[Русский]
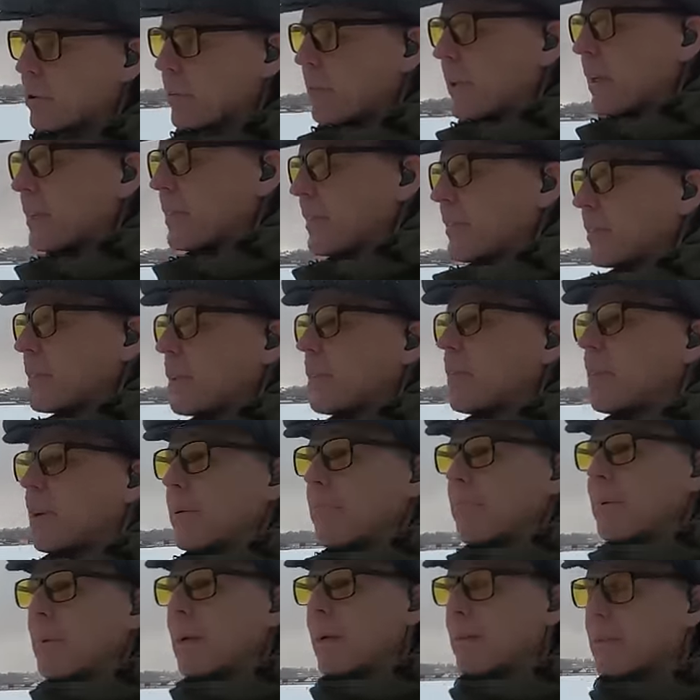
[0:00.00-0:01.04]
чтобы они
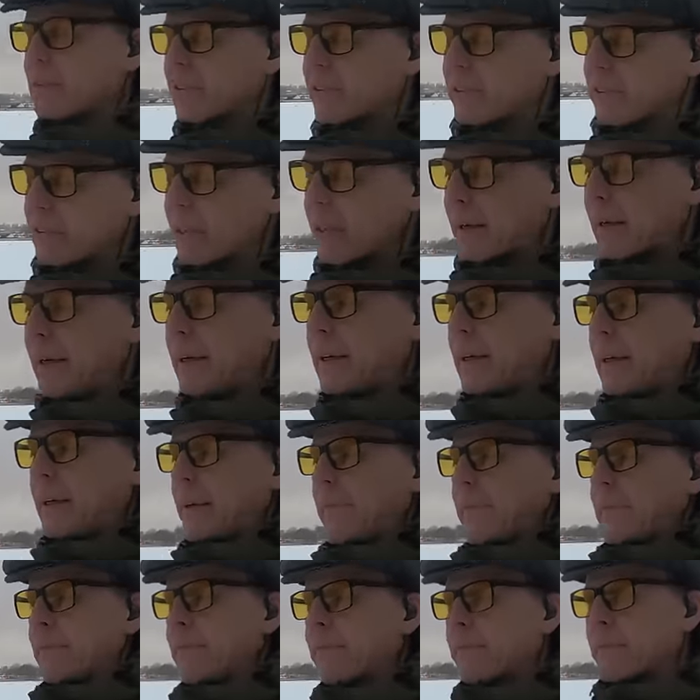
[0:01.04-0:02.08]
оставили право за
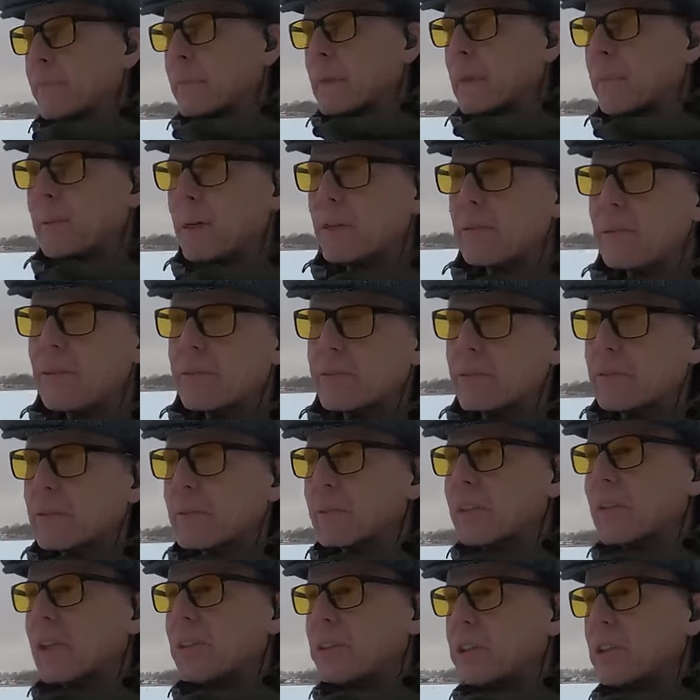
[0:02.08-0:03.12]
правительством
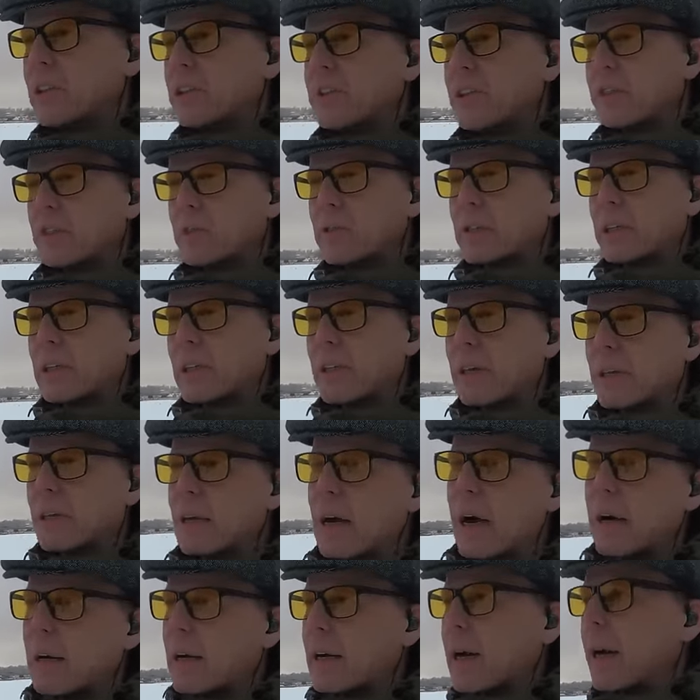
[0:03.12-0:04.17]
назначать все-таки как
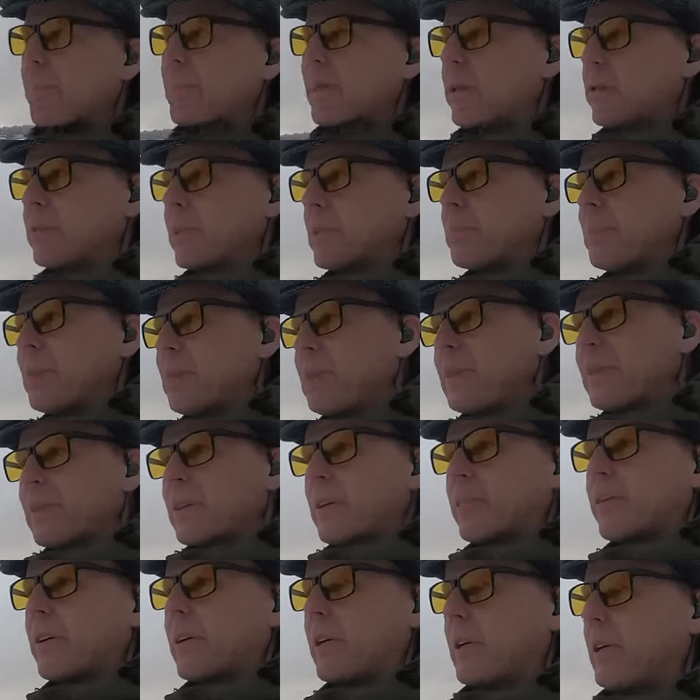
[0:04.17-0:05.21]
определенных
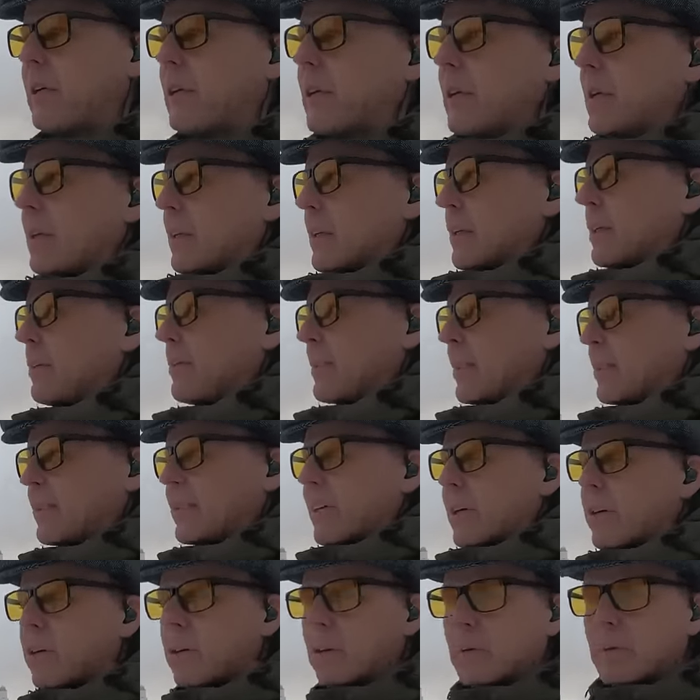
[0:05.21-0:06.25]
министров именно
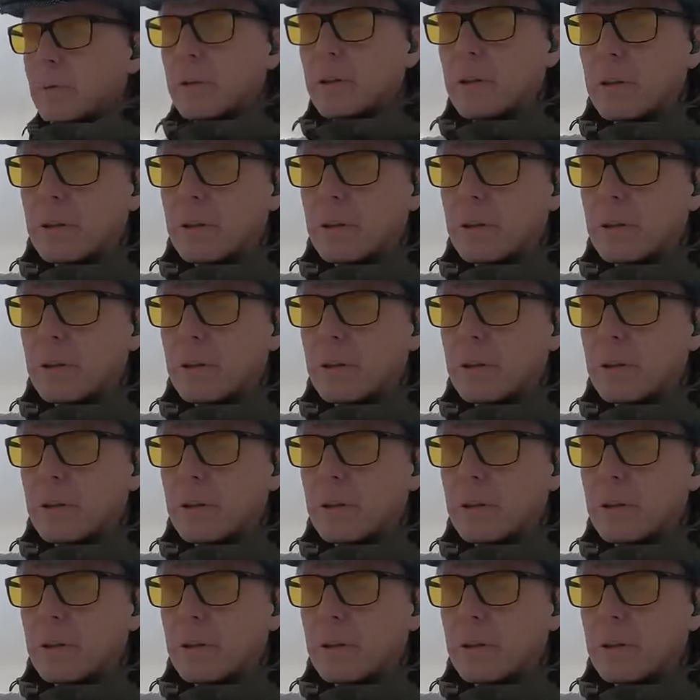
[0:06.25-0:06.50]
царем,